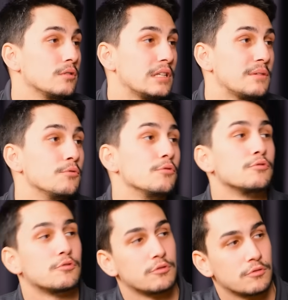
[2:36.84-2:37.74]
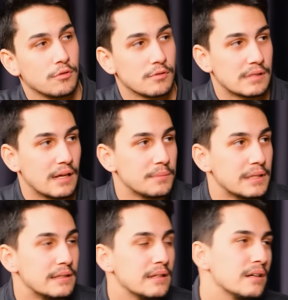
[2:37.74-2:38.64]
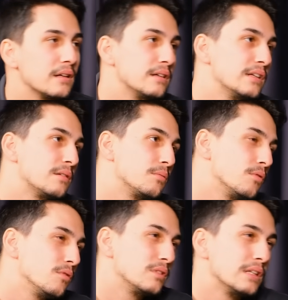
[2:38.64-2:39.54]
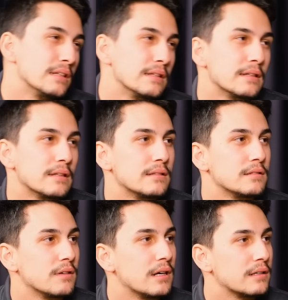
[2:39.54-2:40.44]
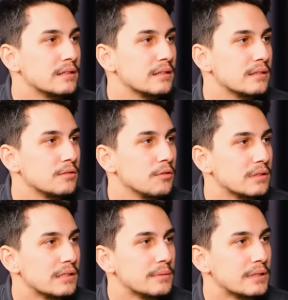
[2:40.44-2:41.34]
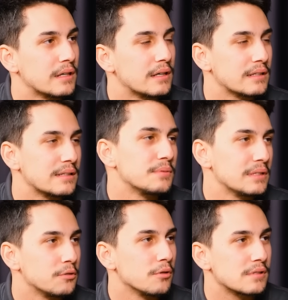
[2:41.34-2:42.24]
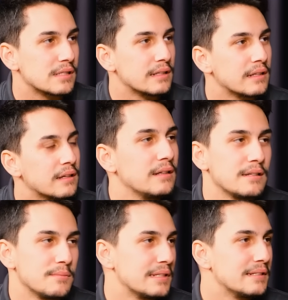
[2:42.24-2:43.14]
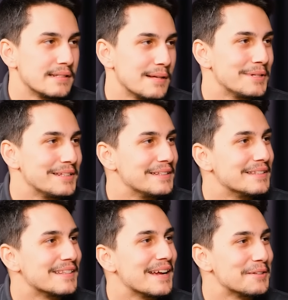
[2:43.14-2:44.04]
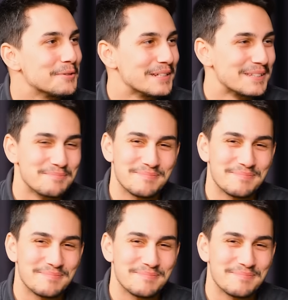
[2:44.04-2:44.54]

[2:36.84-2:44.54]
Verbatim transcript: Ha, 2013 okay. sosyal medya. 2017 civarı 4 Nevika. Arada bir 4 sene kimsenin izlemediği dizilerde oynadım.